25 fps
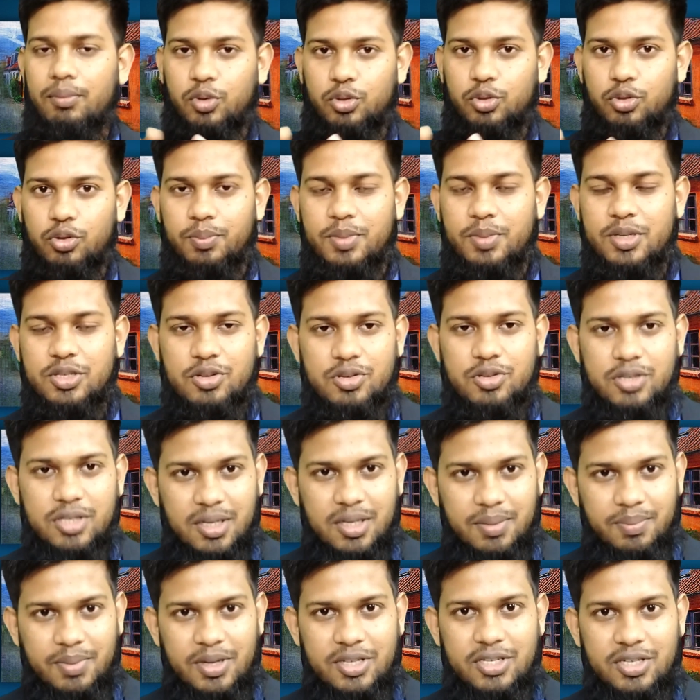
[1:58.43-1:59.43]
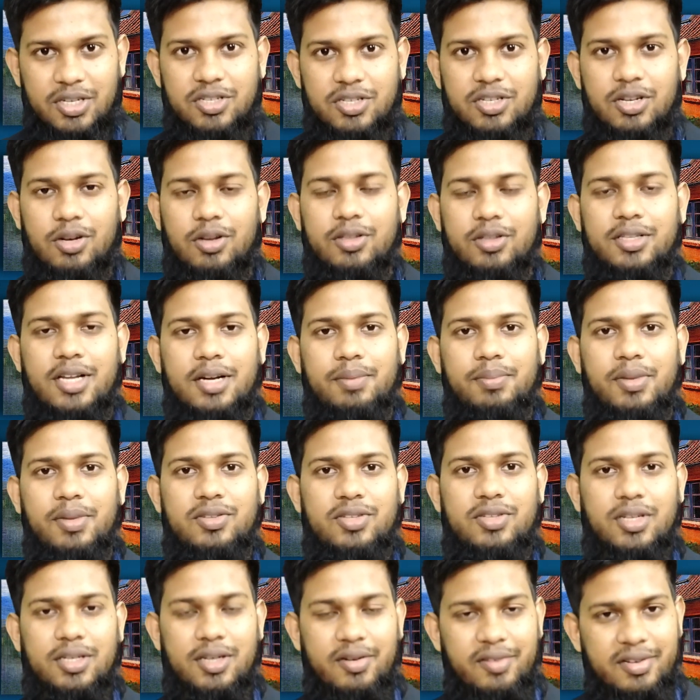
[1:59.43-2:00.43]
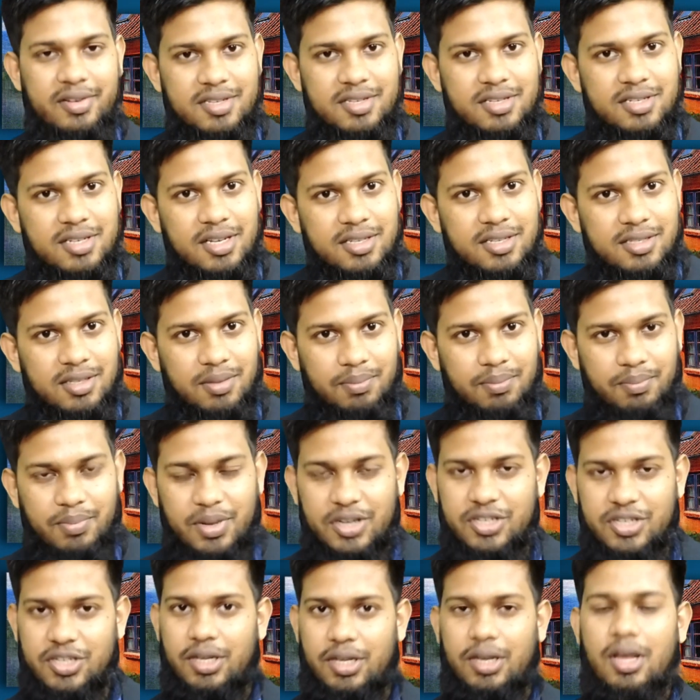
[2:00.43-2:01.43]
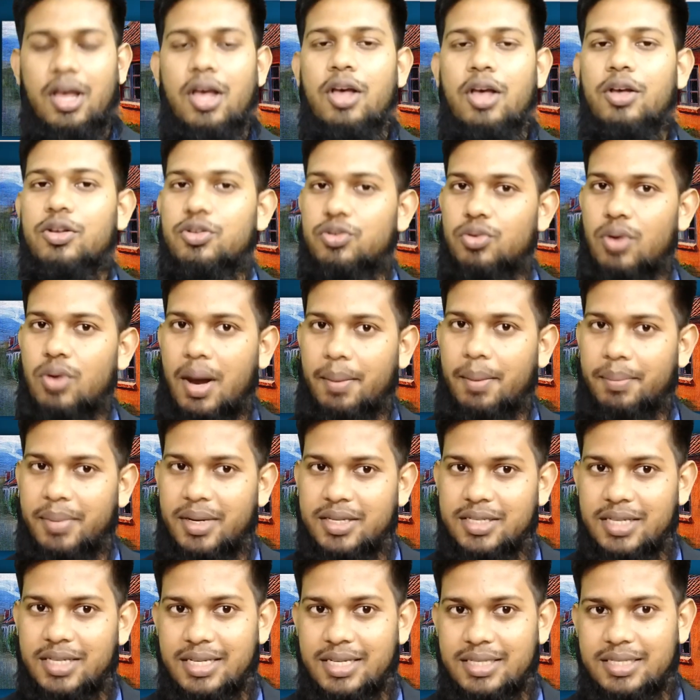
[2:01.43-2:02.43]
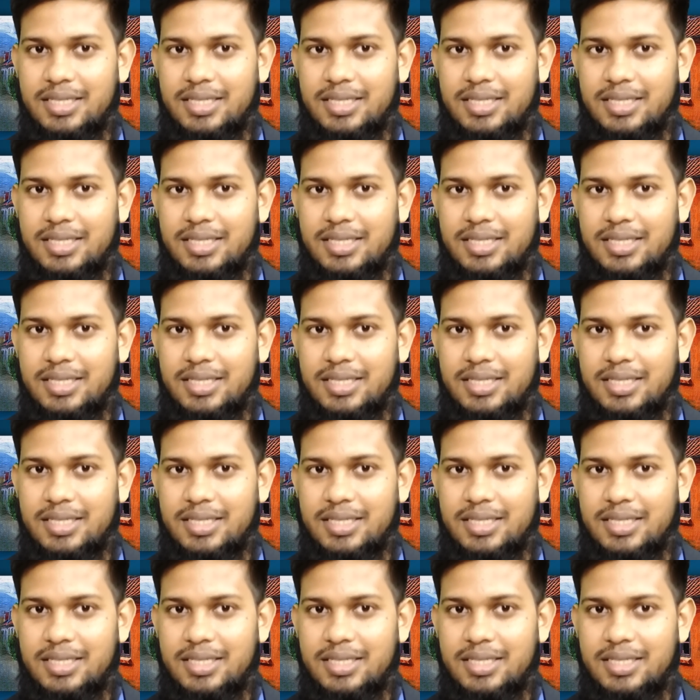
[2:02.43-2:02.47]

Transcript: মধুর বিস্কোসিটি বেশি ছিল দ্যাট মিনস এটা রেজিস্ট্যান্স বেশি সো আমরা